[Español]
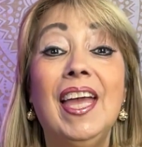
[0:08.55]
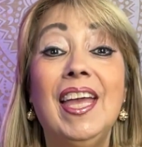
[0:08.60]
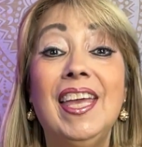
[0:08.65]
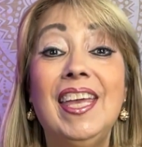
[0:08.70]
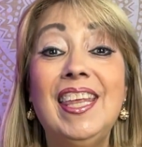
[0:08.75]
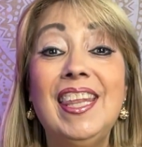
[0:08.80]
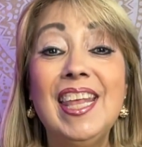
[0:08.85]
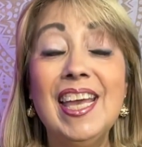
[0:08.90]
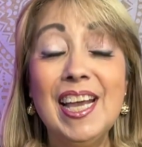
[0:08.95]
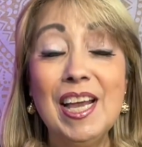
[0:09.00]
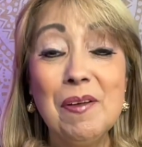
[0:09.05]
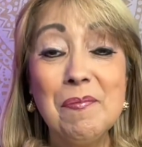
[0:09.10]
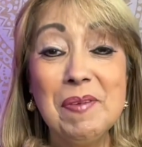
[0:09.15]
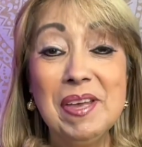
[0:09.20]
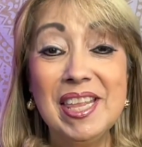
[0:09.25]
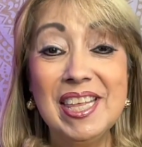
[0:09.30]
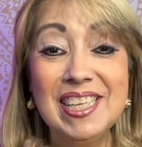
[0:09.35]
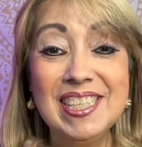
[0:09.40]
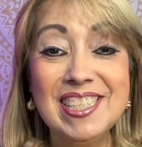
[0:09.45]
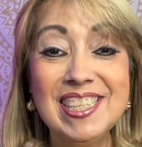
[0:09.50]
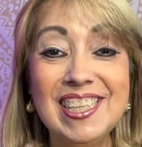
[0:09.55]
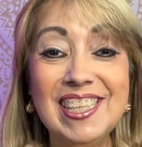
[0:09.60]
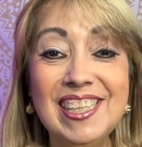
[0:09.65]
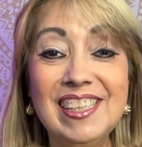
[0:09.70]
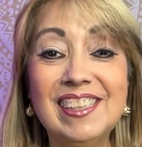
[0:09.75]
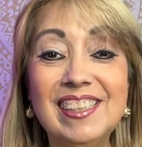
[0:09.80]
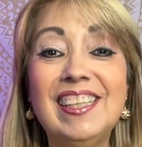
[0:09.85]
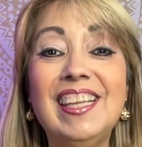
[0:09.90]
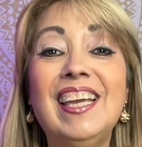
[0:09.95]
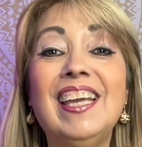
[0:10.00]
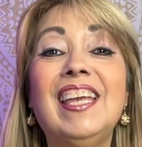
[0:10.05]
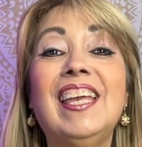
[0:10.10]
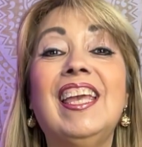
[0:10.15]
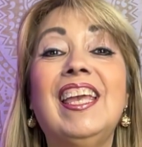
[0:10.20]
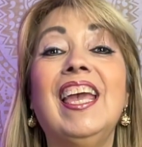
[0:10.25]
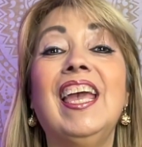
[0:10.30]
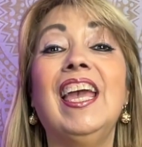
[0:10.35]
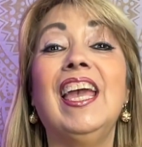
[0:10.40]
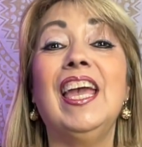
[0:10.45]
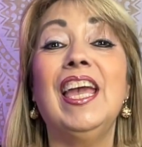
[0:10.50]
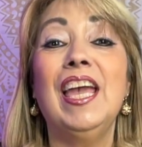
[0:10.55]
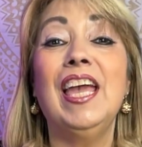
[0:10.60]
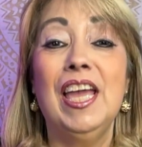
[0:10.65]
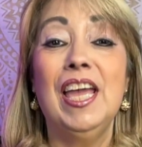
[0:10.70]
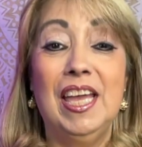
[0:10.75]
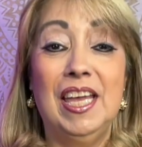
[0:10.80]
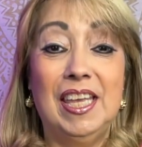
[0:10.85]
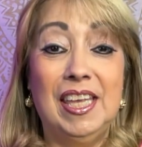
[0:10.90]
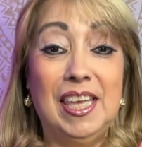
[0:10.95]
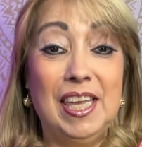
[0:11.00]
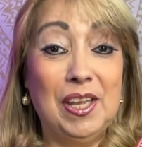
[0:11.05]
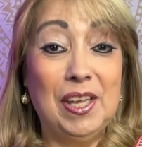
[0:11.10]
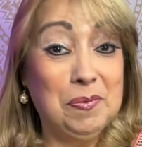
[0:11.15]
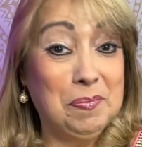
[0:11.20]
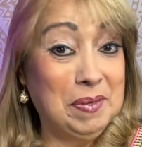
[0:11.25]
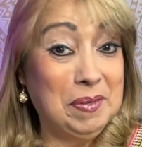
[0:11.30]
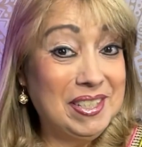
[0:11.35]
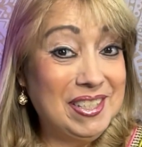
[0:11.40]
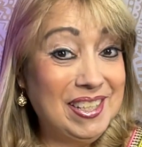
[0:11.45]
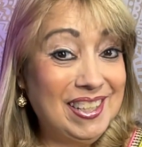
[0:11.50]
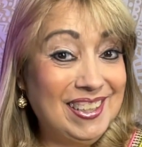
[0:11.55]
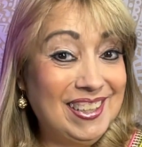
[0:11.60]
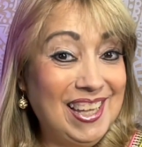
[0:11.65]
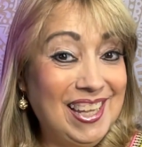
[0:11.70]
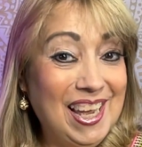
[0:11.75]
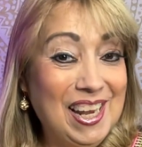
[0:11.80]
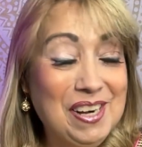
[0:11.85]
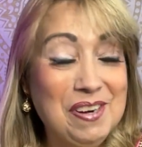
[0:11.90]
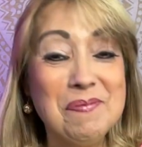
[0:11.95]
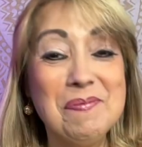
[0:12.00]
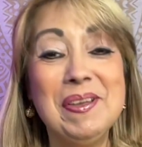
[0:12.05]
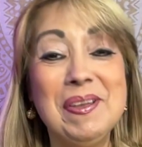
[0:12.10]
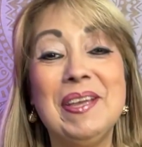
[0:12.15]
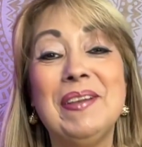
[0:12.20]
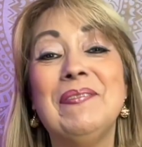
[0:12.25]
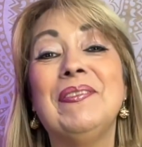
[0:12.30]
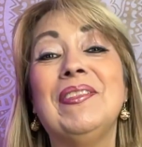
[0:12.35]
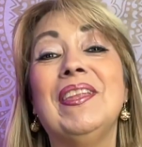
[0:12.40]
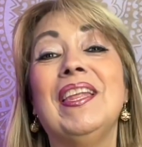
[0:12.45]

y déjame decirte que quiero presentarme.